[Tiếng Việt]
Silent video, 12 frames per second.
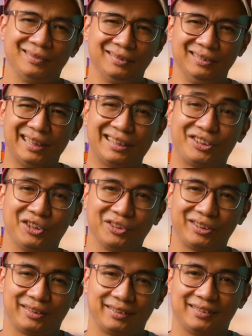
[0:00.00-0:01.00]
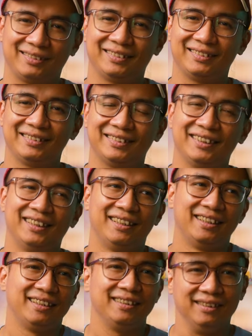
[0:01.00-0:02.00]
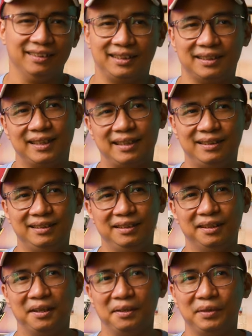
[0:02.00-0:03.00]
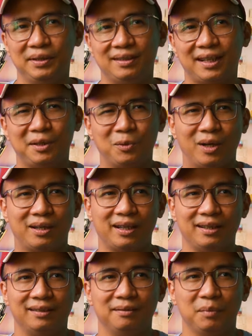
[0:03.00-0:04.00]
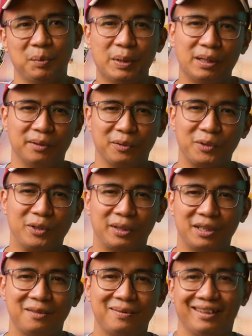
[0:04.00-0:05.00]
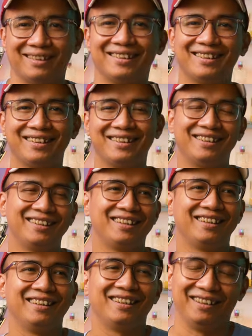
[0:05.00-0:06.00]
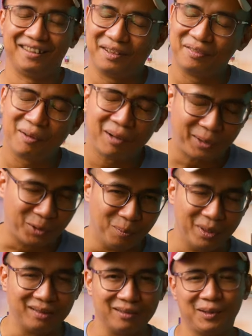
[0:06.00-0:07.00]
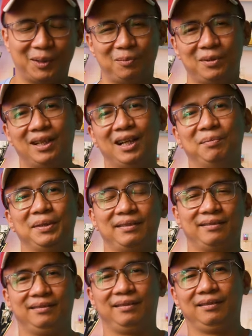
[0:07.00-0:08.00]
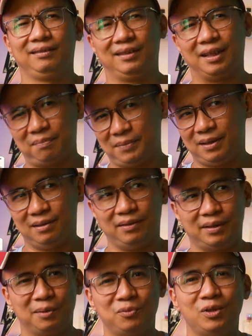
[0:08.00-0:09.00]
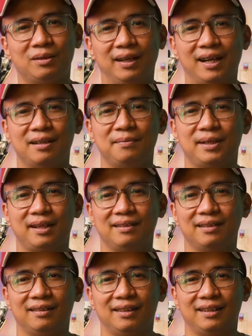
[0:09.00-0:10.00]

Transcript: Nassos. uh, Thật ra thì uh, với những chai nước hoa này mình biết là nó ngon nhưng mà cái phong cách của mình nó không được hợp ấy. Đặc biệt là với tông thuốc lá, nên ra là